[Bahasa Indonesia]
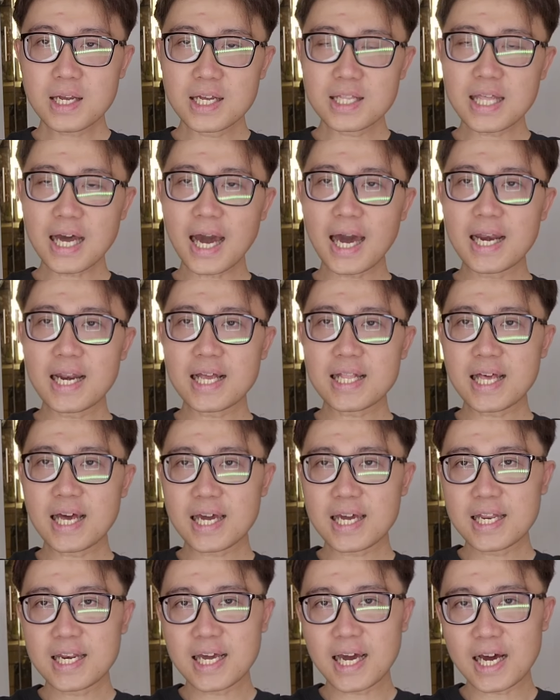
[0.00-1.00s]
kita akan lihat
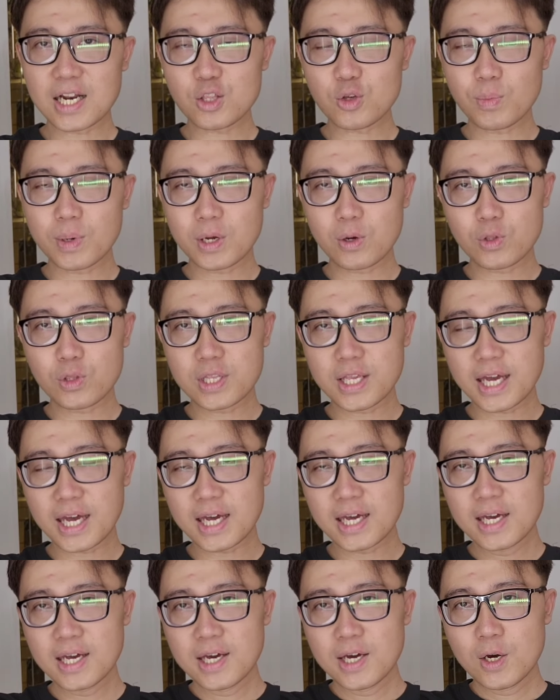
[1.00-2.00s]
lagi di kartu
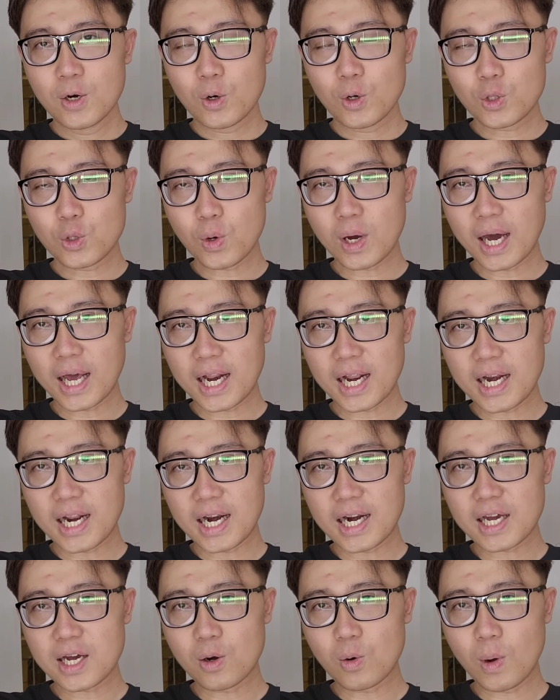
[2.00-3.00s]
berikutnya untuk karir
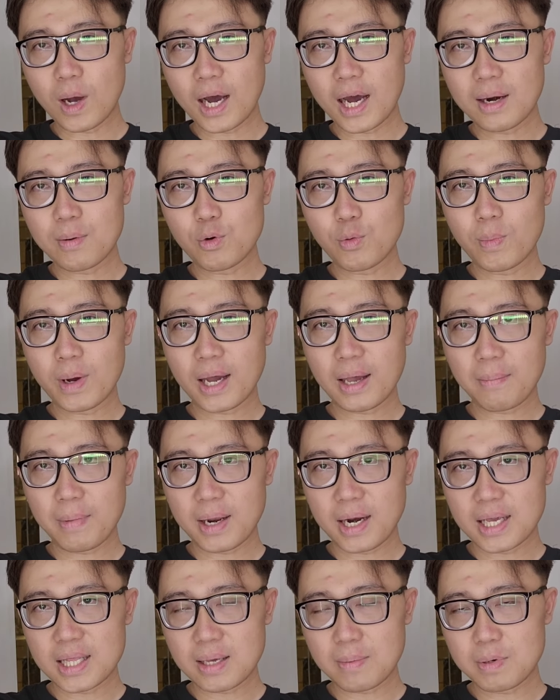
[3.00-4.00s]
dan keuanganmu
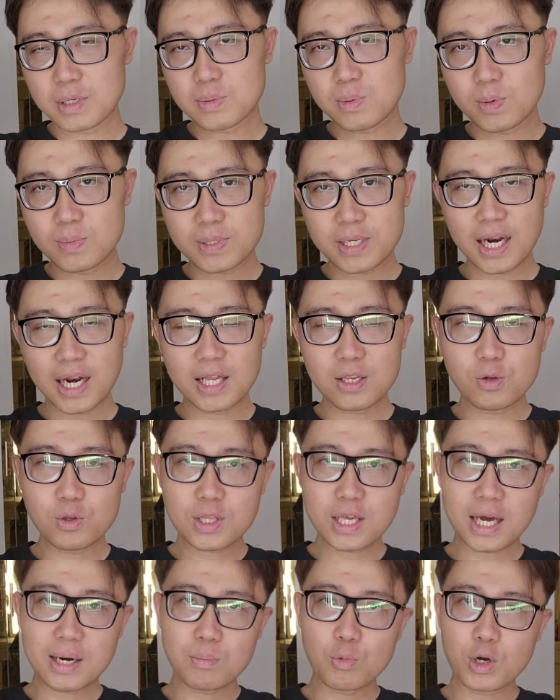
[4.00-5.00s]
bagaimana? Tapi sebelum saya
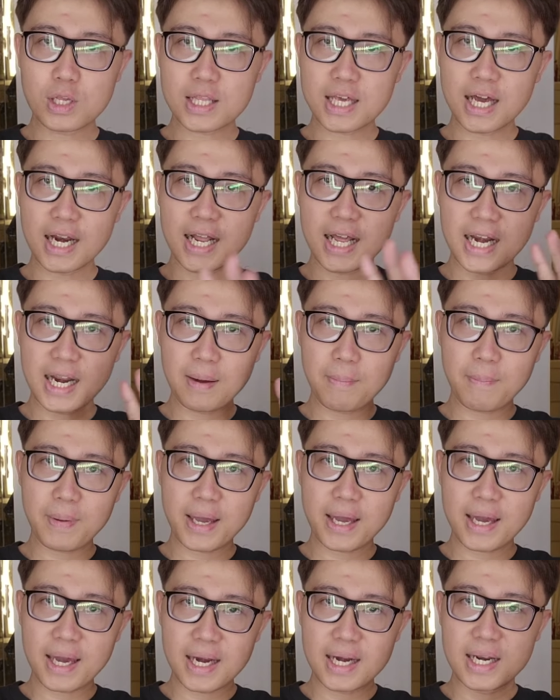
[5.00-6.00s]
lanjutkan buat kalian yang
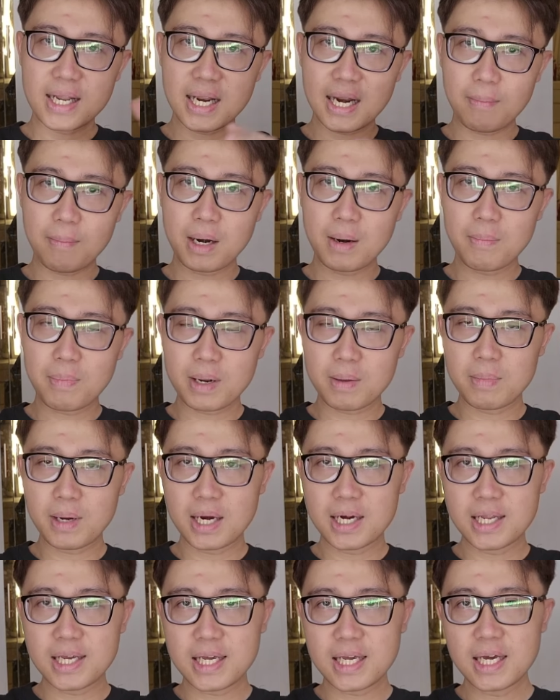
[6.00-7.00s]
pengen diramal
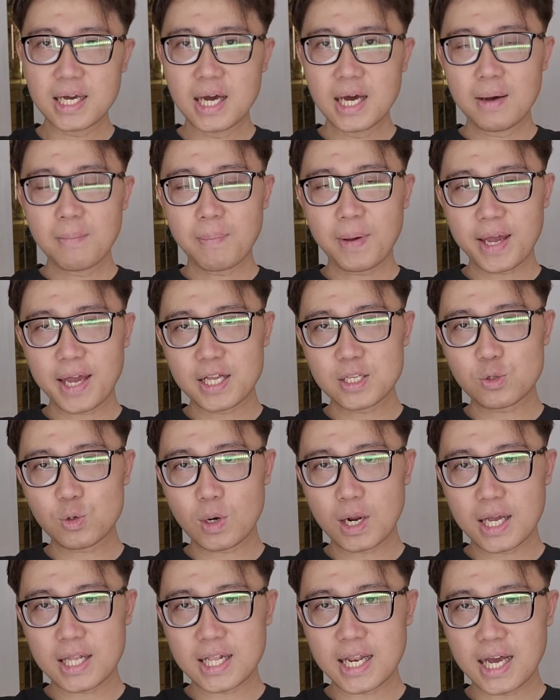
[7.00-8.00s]
pribadi, pengen
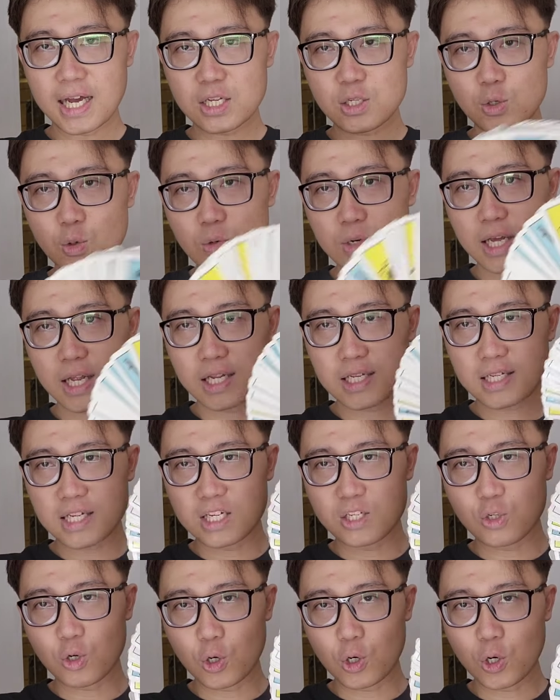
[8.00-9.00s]
curhat langsung dari
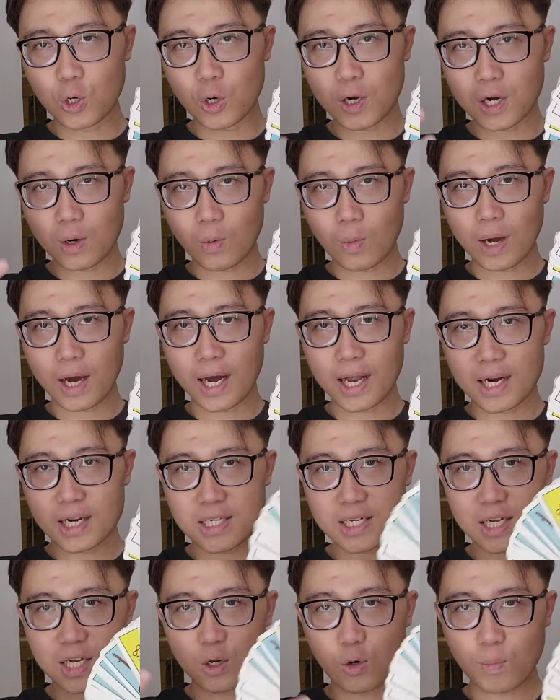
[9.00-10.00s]
segi jodoh, keuangan,
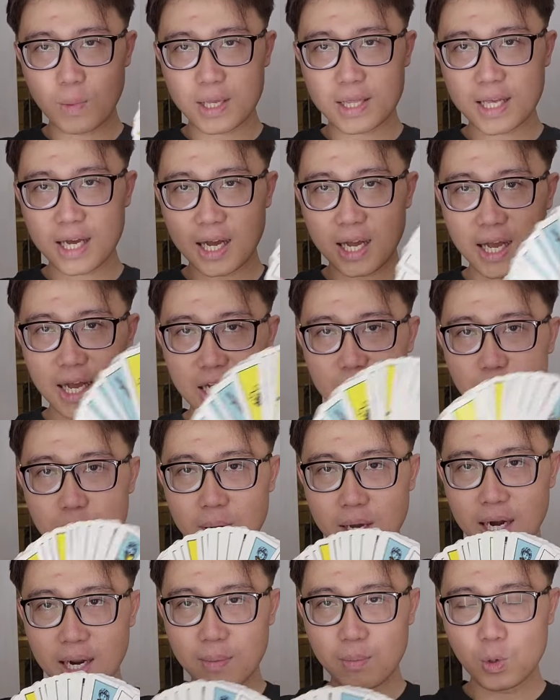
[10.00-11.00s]
rezeki rumah tangga,
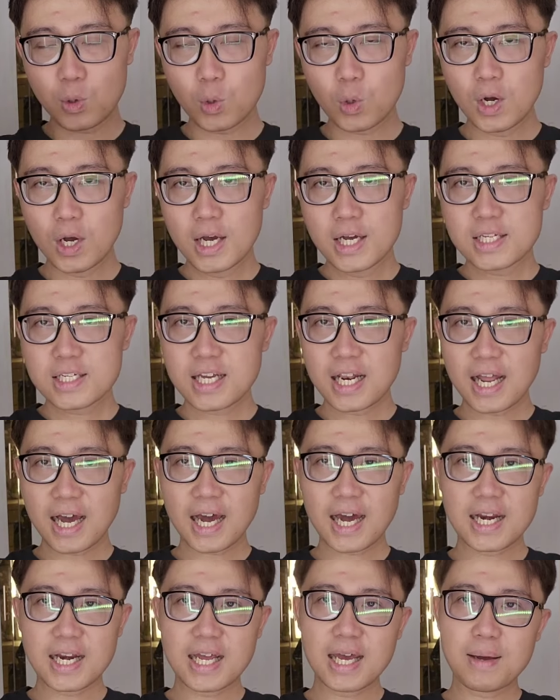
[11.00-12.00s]
asmaramu,
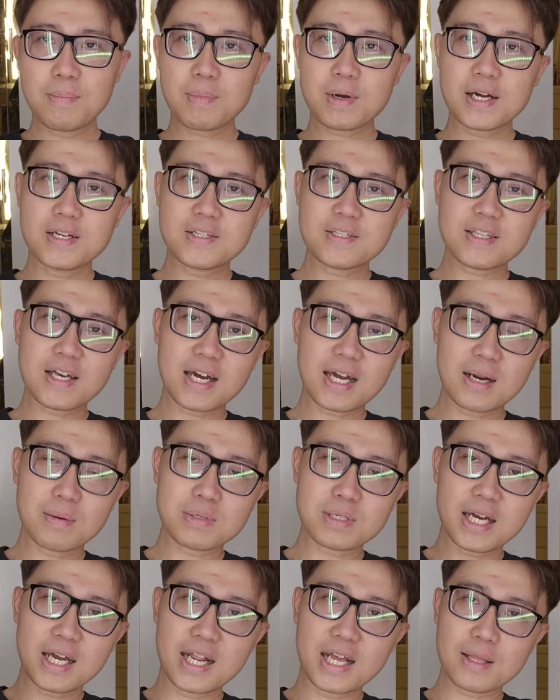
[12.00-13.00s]
silahkan DM ke Instagram
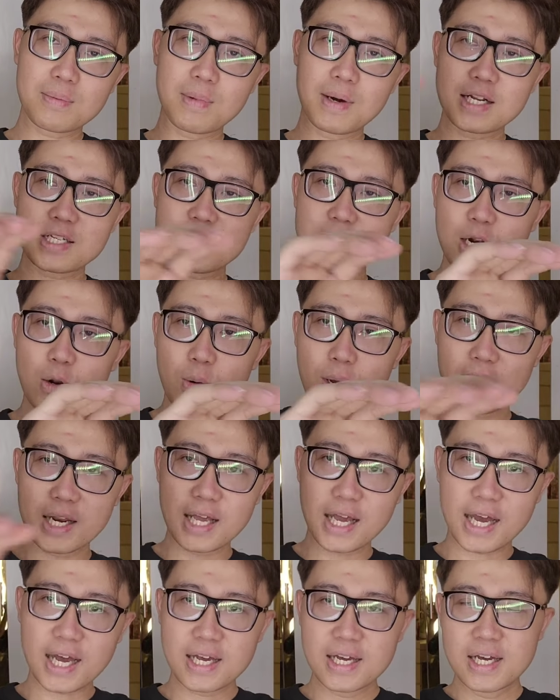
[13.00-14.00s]
saya @marcelwen
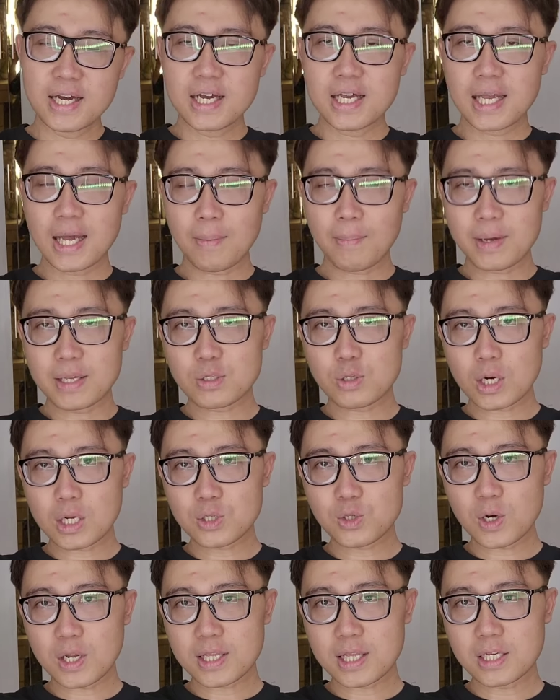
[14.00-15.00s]
ya. Yang pengen
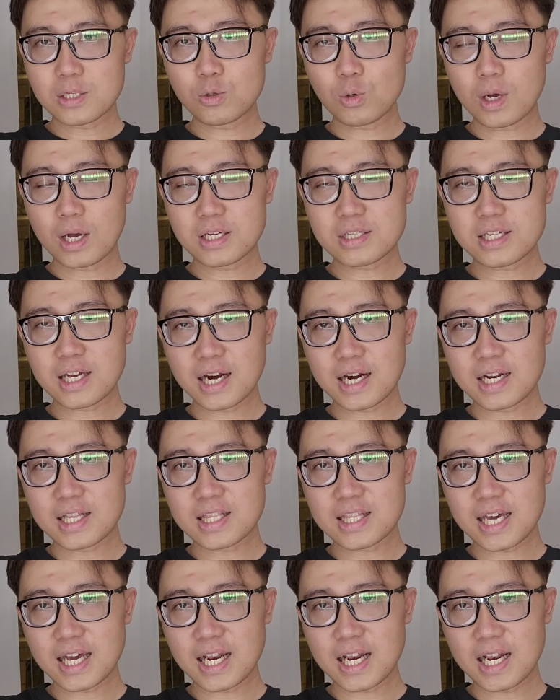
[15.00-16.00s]
curhat-curhatan juga secara
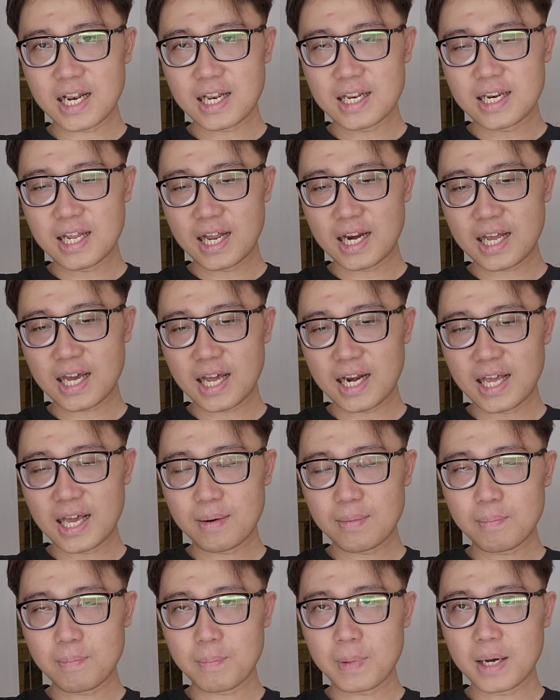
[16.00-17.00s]
detail dan
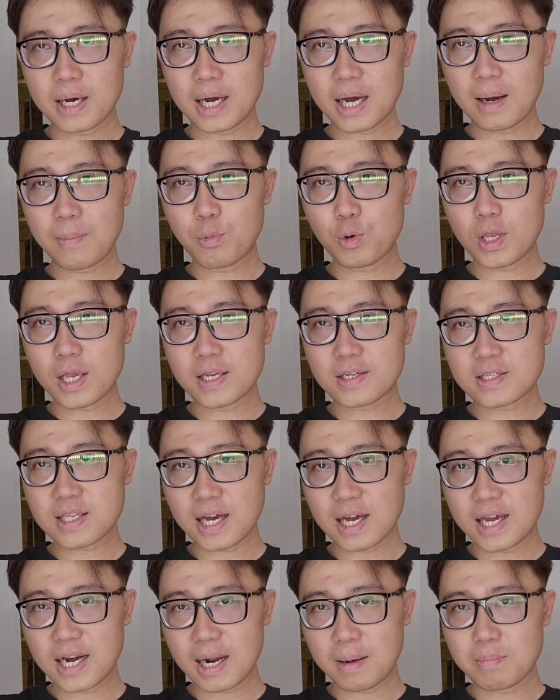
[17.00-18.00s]
kalian eh, nggak uh, punya
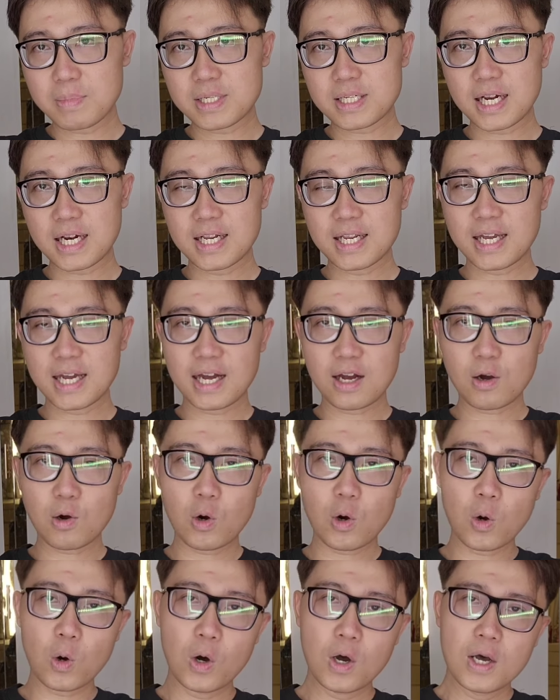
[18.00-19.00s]
Instagram misalnya,
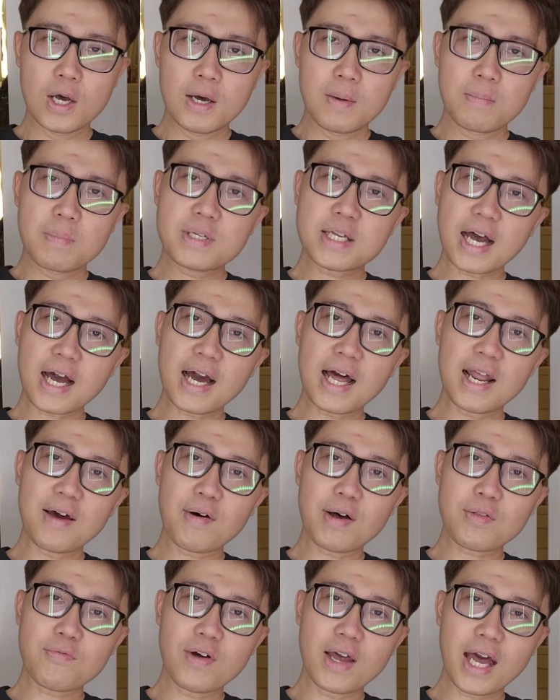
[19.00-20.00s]
kok bisa nggak
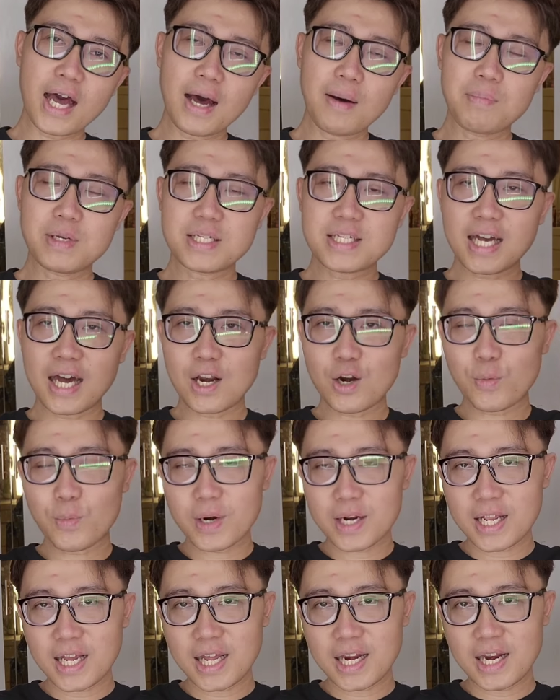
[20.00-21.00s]
lewat WA? Bisa,
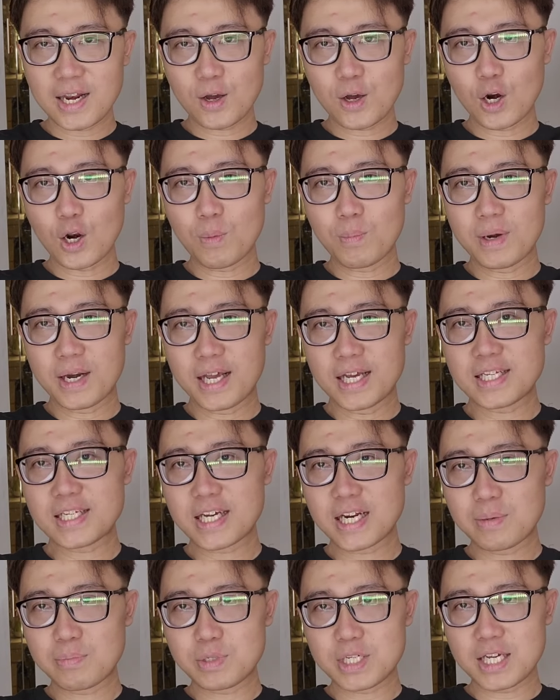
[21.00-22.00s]
nomornya ada di kolom
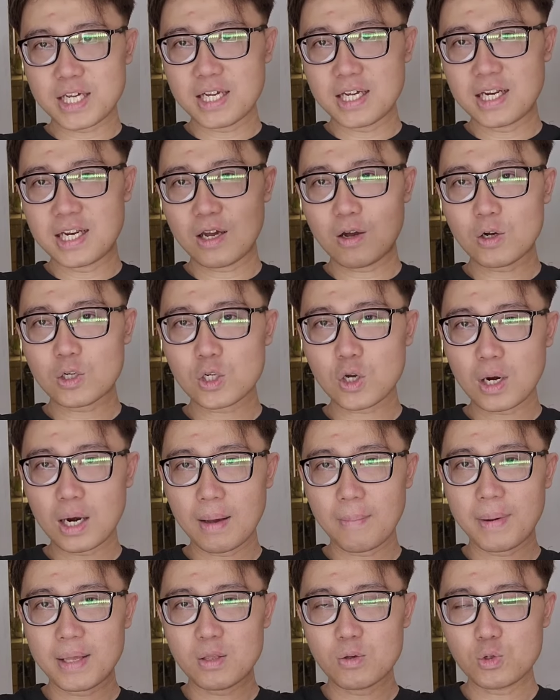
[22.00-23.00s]
deskripsi di
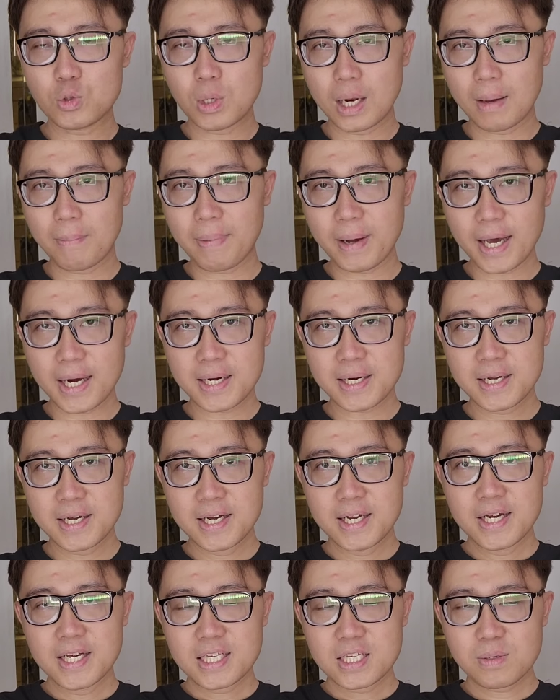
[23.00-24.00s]
0878
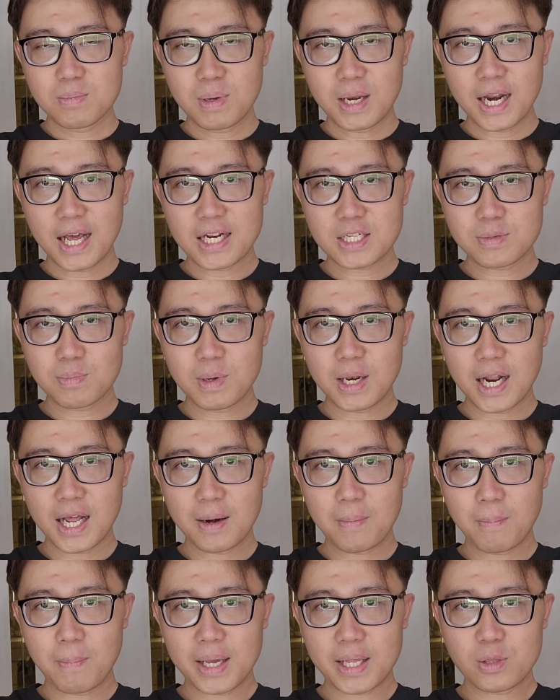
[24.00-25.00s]

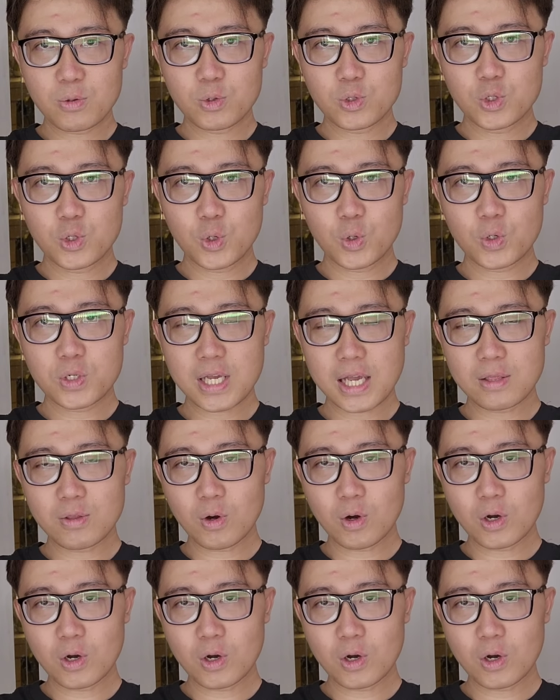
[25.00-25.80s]
9947